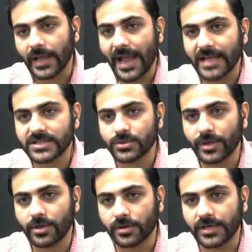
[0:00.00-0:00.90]
एज वी
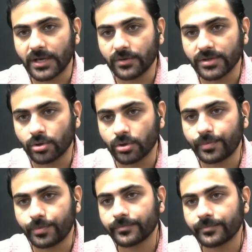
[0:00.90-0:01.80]
गो डाउन द
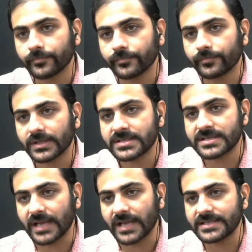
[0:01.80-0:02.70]
ग्रुप
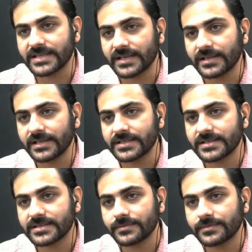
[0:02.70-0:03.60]
साइज इंक्रीजेस